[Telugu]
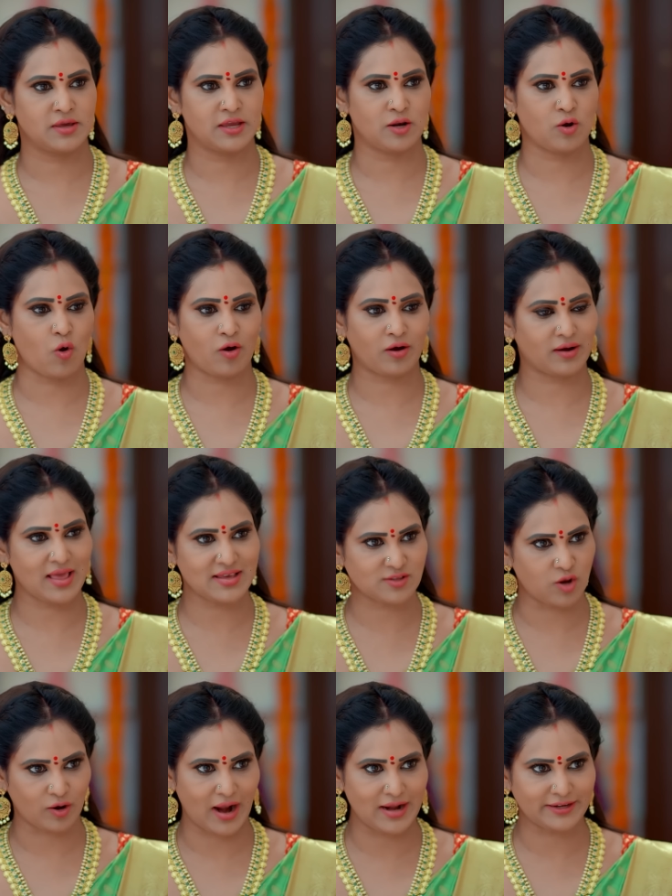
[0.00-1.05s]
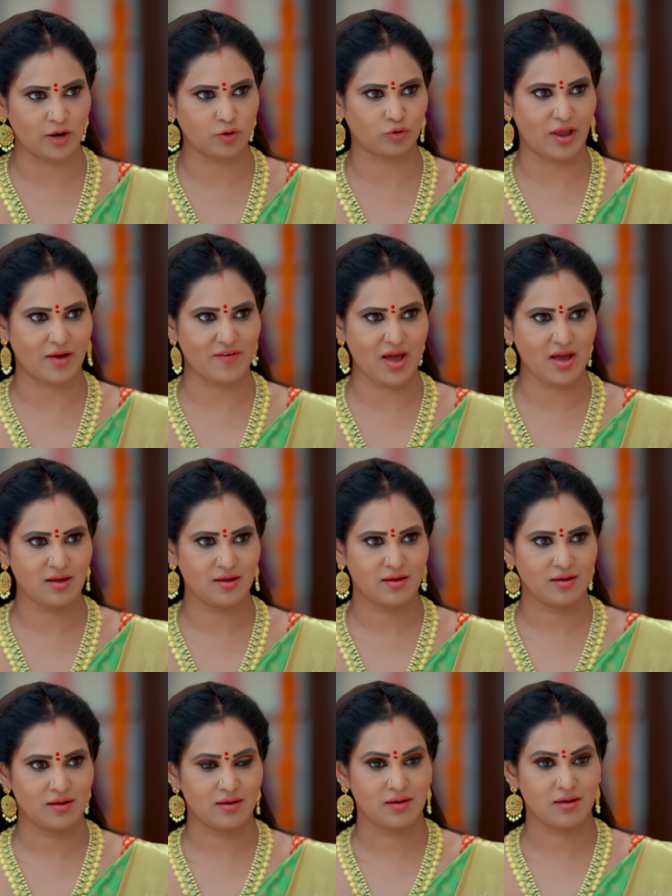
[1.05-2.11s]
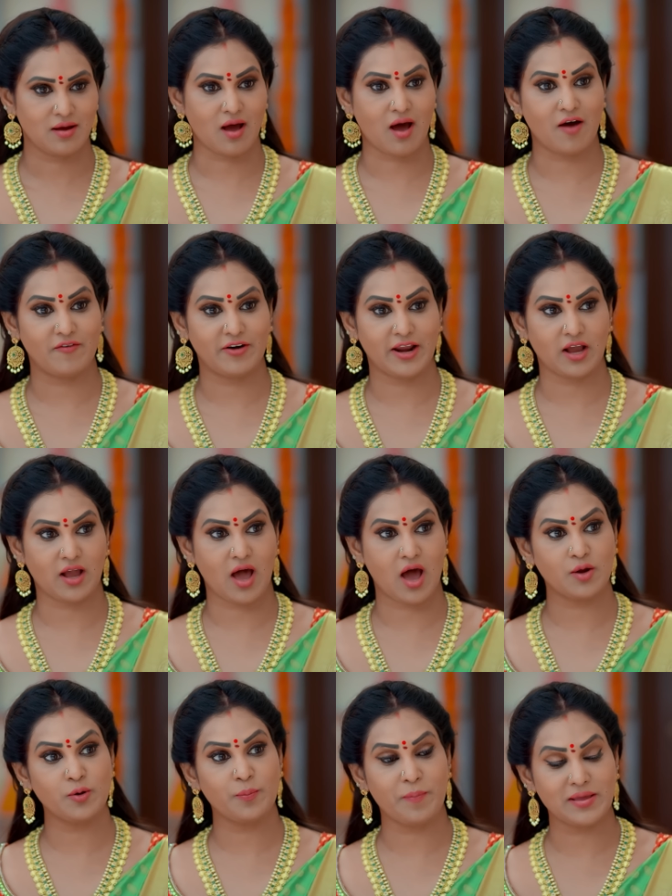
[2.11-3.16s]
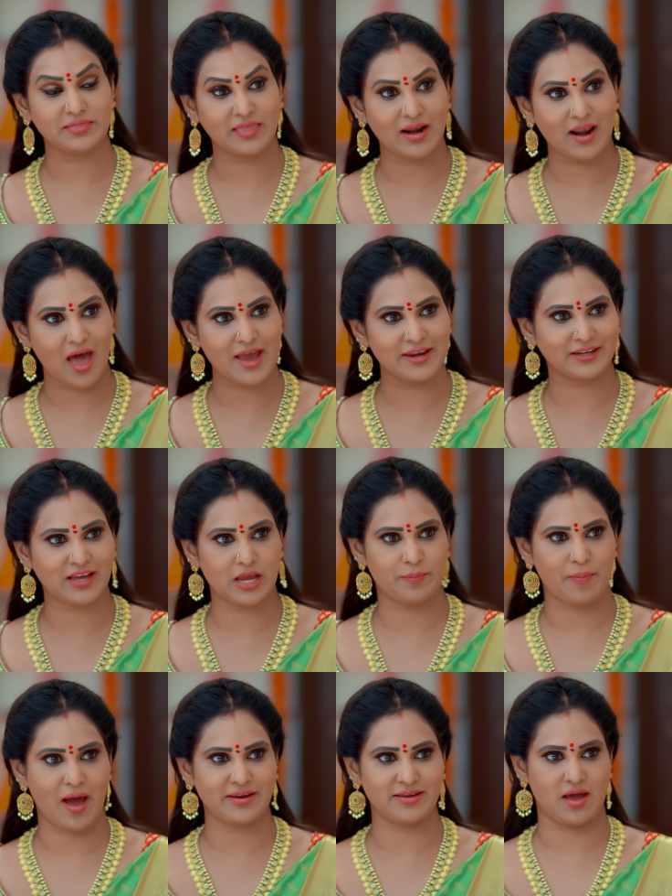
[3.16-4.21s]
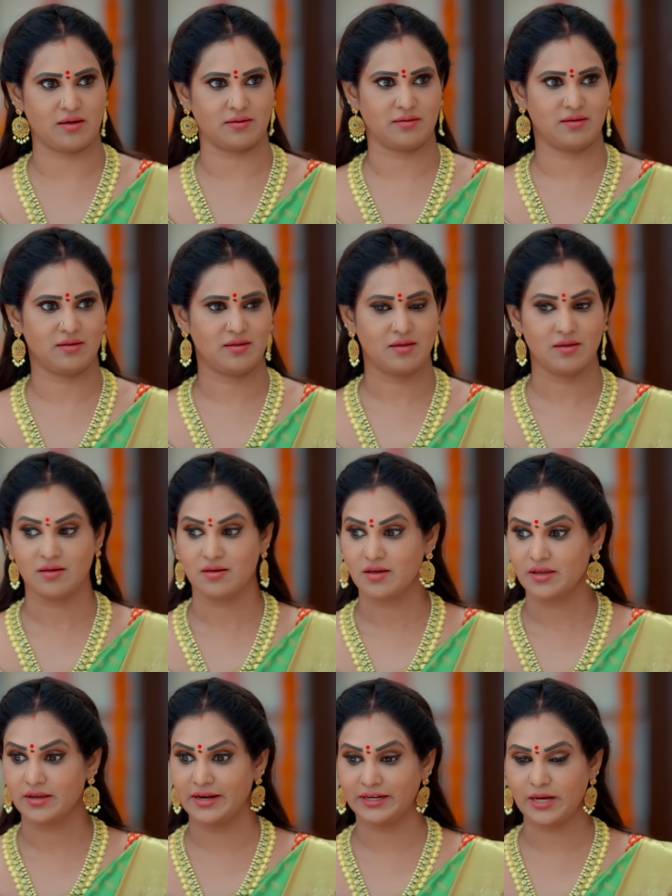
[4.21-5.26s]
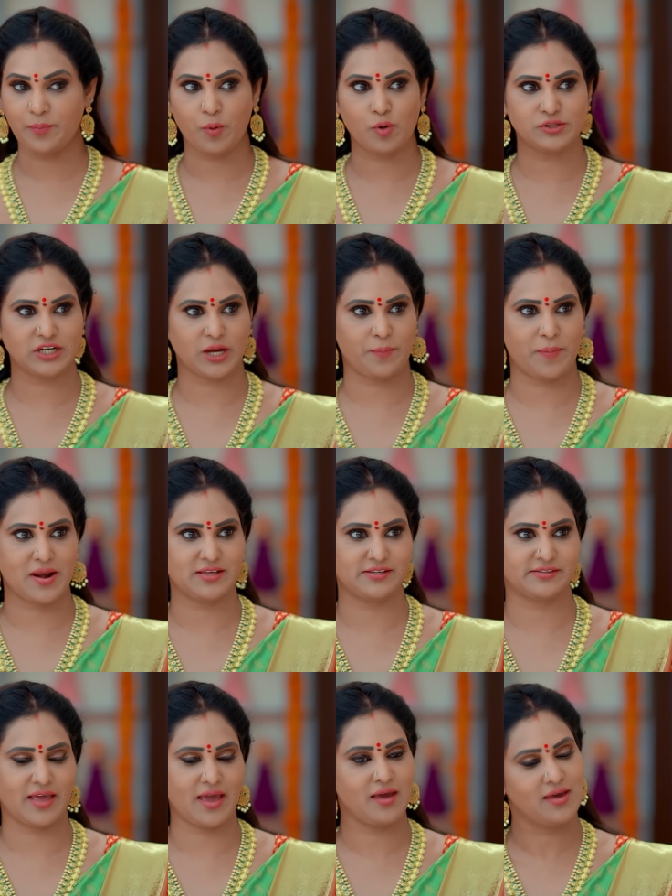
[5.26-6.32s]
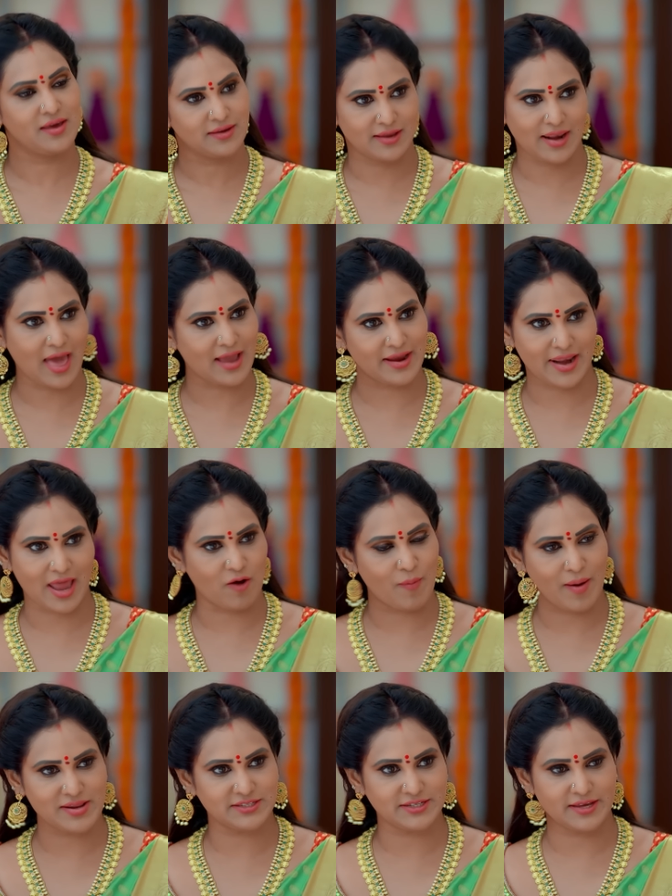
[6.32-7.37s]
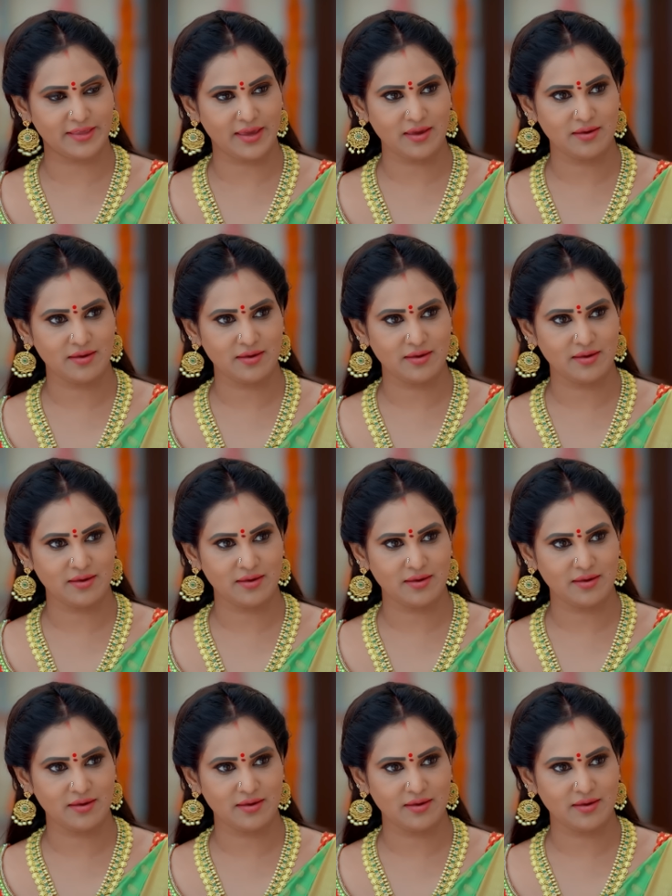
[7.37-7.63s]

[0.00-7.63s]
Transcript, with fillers: మీ లో క్లాస్ లొకాలిటీ అనుకున్నావా ఆవిడగారు పెద్ద లాయర్ గారి భార్య ఇంటికి పూజకు పిలిస్తే ఇలా నేను అవమానించేది